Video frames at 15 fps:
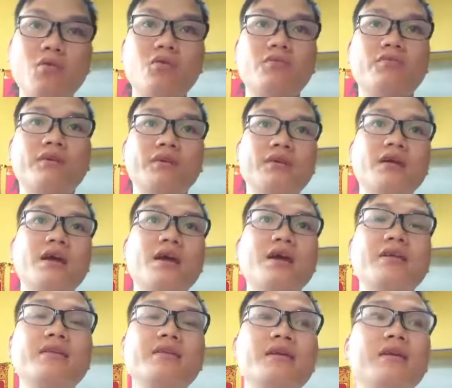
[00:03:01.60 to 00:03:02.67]
là một và thứ
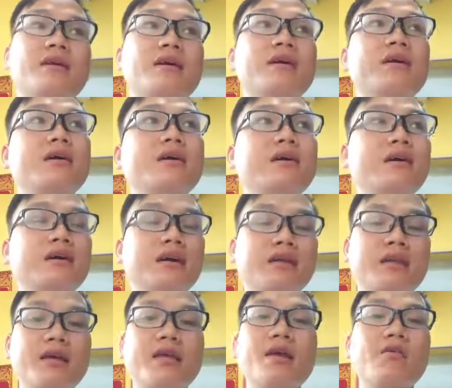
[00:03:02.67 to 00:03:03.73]
hai nữa là
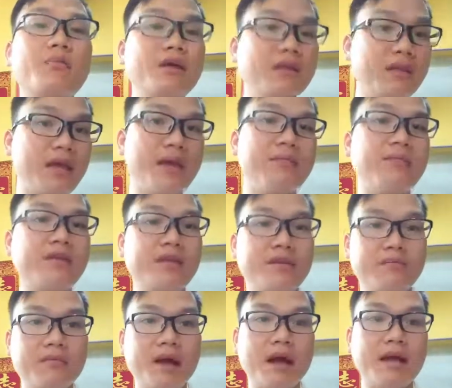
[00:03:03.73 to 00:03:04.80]
người ta hiểu biết thêm
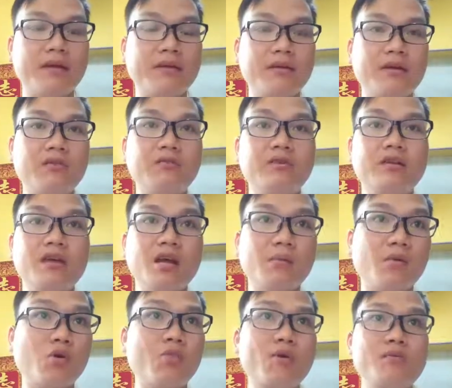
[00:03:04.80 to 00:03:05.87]
về Nhật Bản cộng với nữa
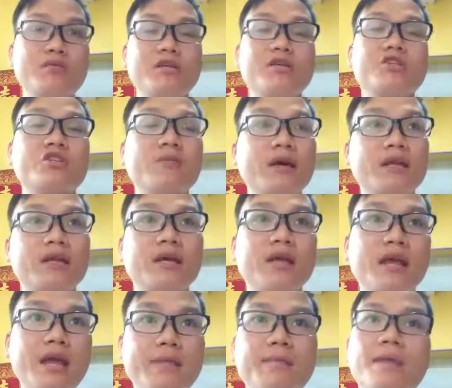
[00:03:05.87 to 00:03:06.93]
là promotion cho bản
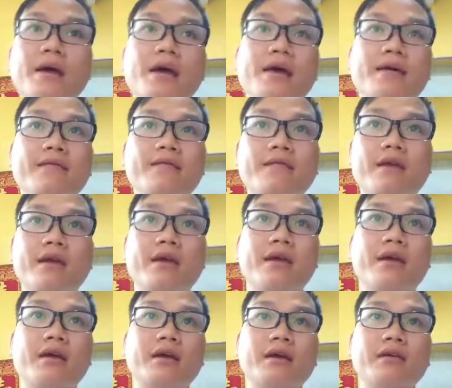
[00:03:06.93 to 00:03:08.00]
thân em
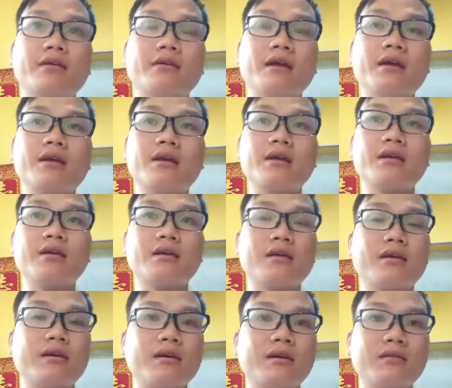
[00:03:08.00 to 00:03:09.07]
về à, các
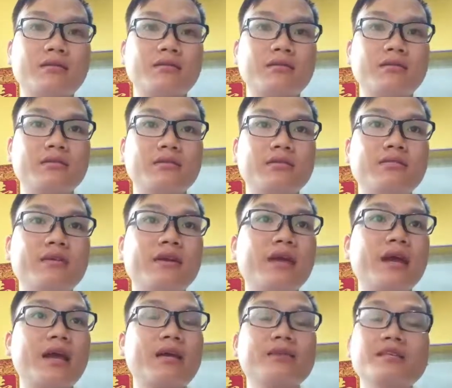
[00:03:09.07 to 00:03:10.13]
à,
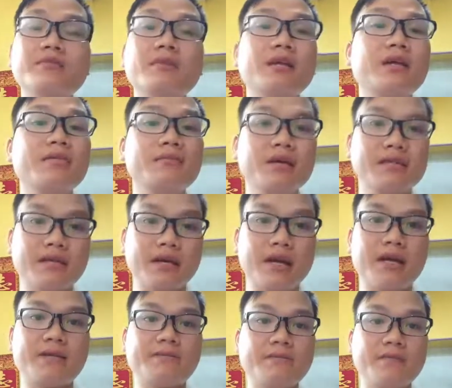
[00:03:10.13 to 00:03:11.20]
về cái chính bản thân mình
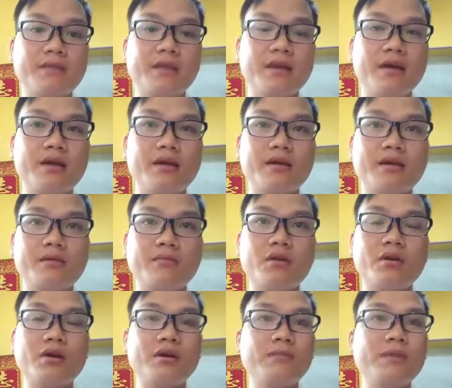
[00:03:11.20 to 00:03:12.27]
chẳng hạn à,
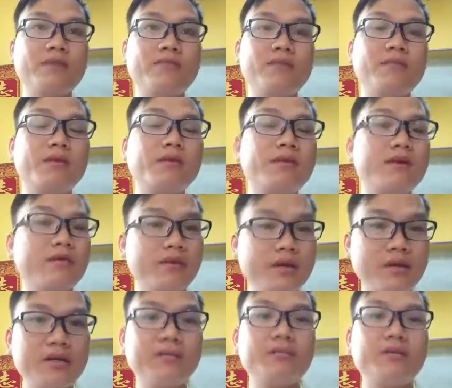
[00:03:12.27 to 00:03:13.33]
mọi người biết đến mình
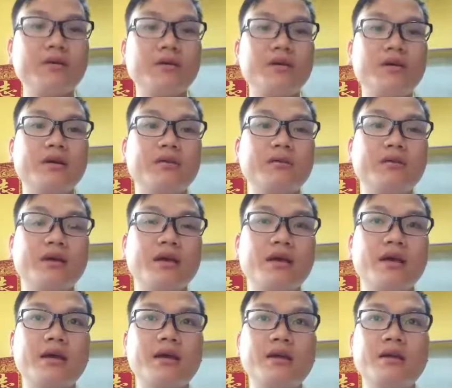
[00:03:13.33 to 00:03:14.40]
nhiều hơn mọi người có
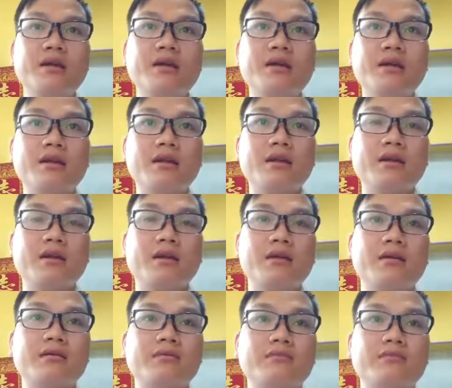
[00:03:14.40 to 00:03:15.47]
thể là là là
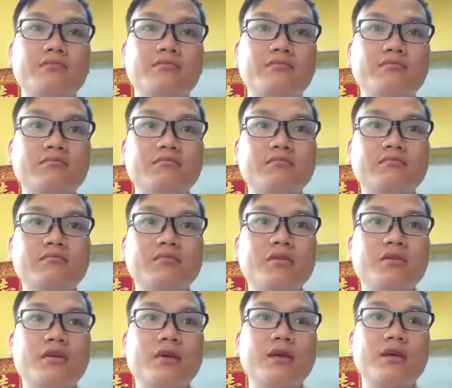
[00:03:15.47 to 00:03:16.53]
là
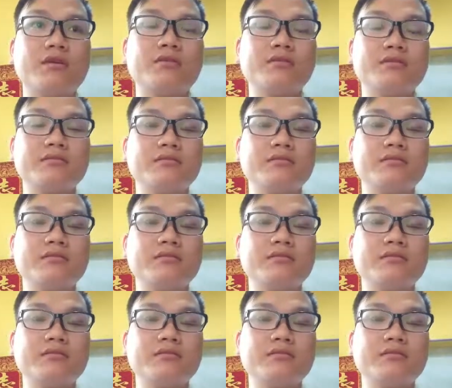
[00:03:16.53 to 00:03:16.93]
gọi là